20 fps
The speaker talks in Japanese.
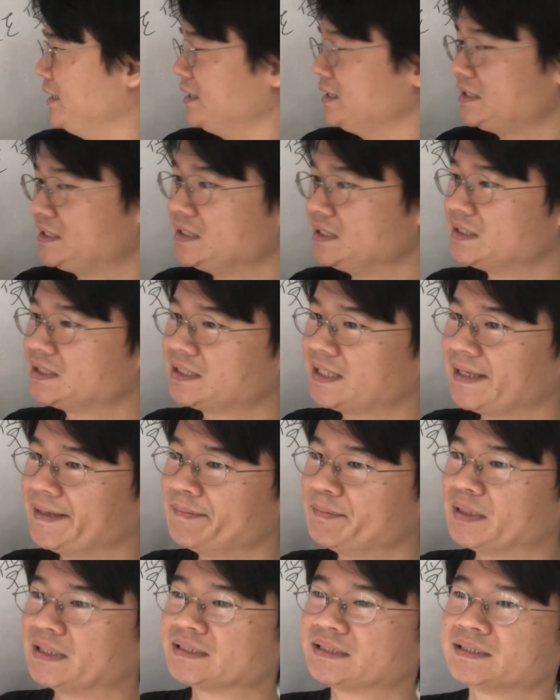知ってい
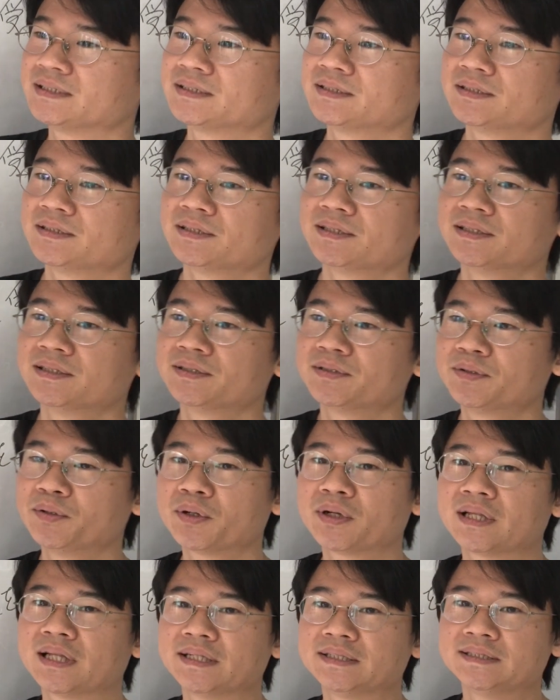ますという
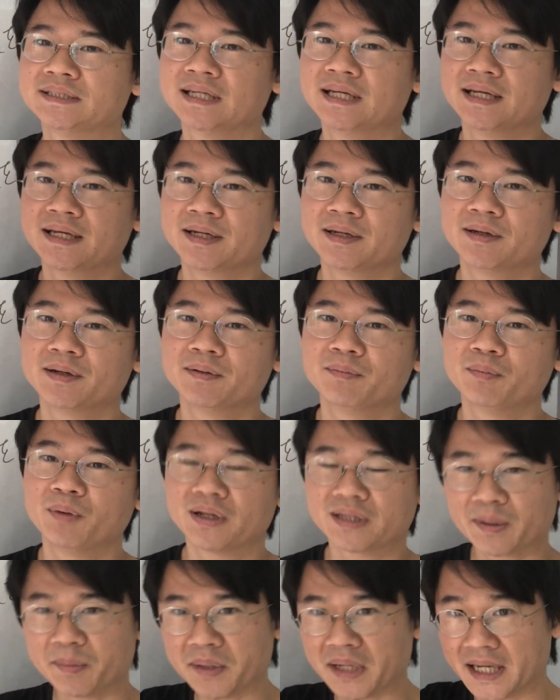形でもう
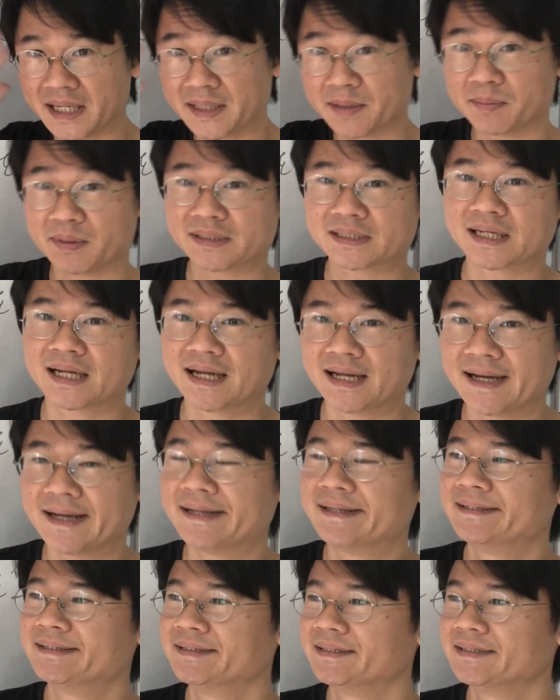頭に入ってますから、